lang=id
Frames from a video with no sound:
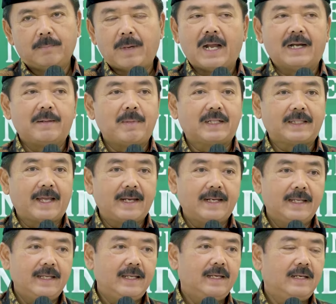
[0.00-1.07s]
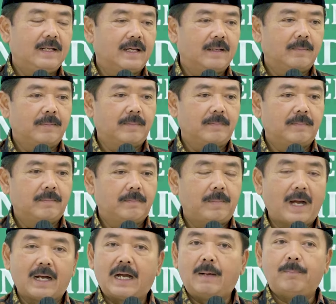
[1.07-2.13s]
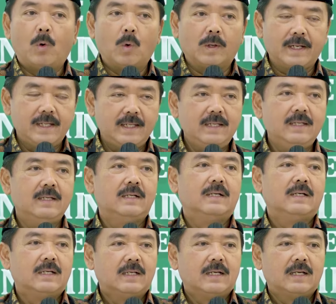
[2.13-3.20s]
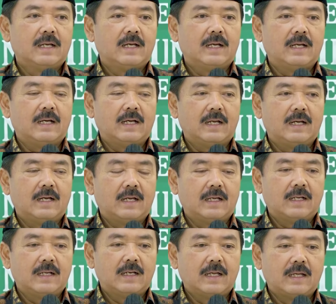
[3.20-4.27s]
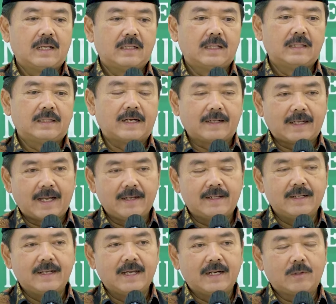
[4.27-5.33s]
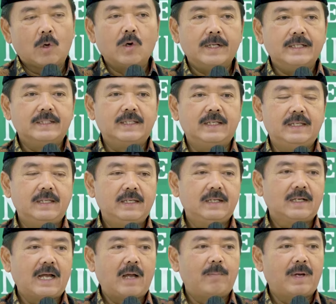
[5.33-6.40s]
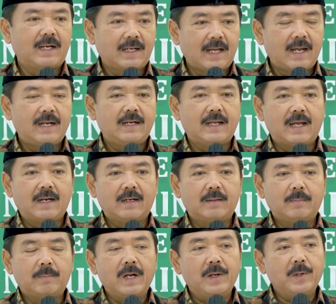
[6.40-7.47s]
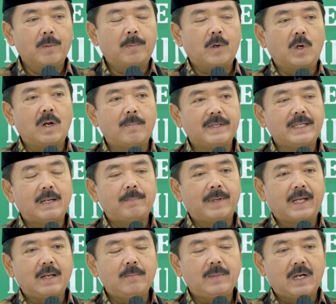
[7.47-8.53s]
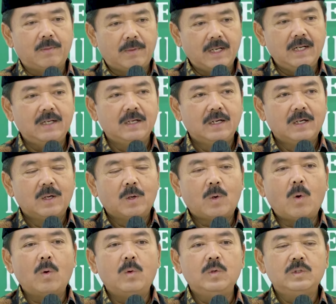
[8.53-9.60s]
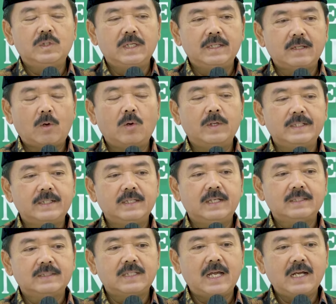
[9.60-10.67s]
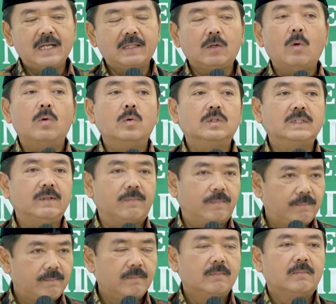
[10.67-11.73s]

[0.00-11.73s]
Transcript: Panglima TNI dan Pak Kapolri uh, terkait dengan kondisi keamanan dan beliau berdua menyampaikan bahwa kondisinya kondisinya sangat kondusif,